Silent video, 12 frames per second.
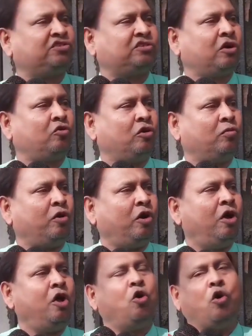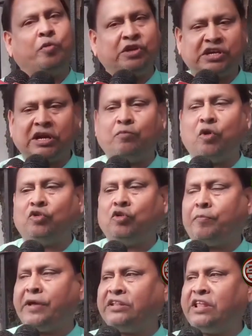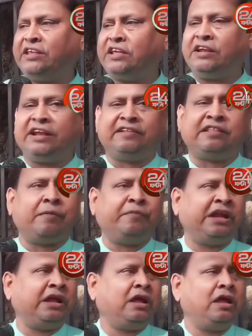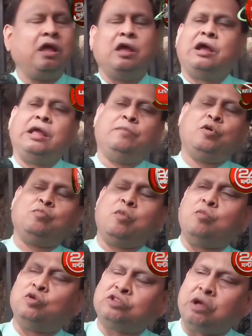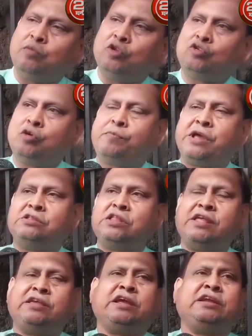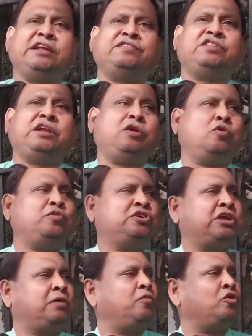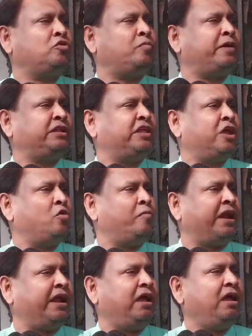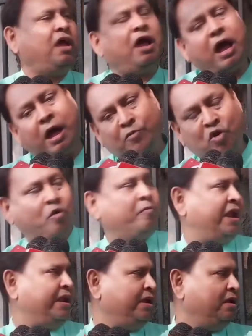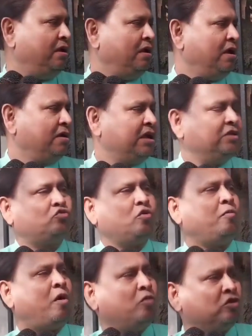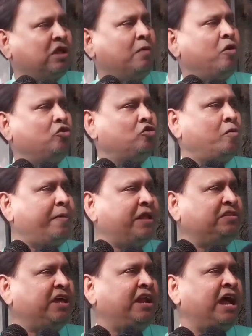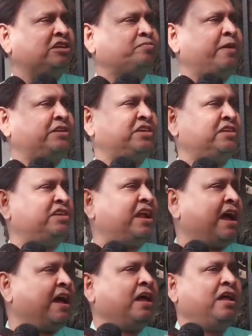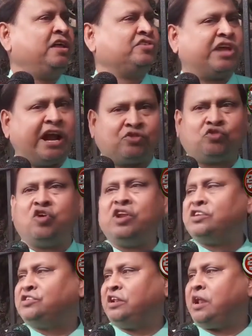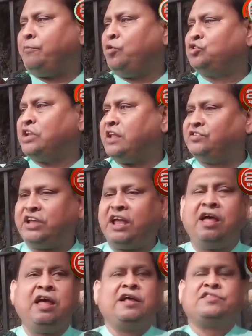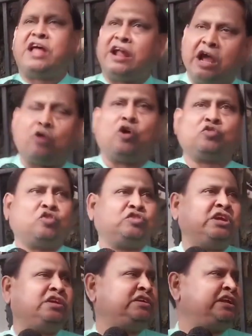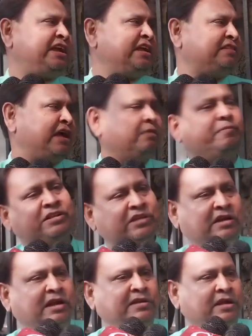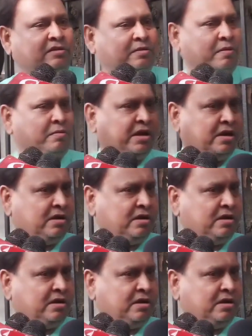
চেষ্টা করব অভিষেক বন্দ্যোপাধ্যায়কে নেতা মেনে এবং মমতা বন্দ্যোপাধ্যায়কে নেত্রী অভিষেক বন্দ্যোপাধ্যায়ও মানে আমিও মানি কিন্তু মমতা বন্দ্যোপাধ্যায়ের আশপাশে যারা স্বার্থনেশীরা বসে আছে তারা কতদিন টিকে থাকবে সেটা দেখতে পাবে